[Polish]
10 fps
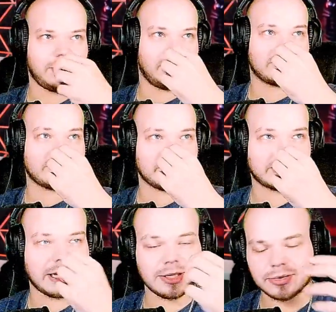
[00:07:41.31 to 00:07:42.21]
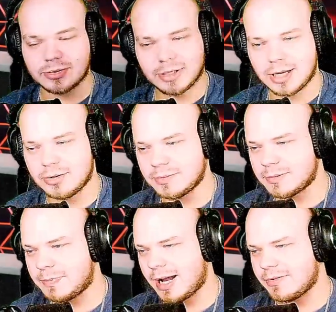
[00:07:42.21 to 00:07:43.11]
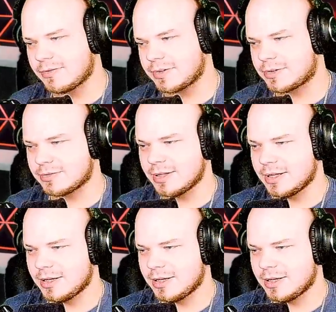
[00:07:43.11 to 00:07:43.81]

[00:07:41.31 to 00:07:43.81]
i on sobie zdaje doskonale o tym sprawę, więc tu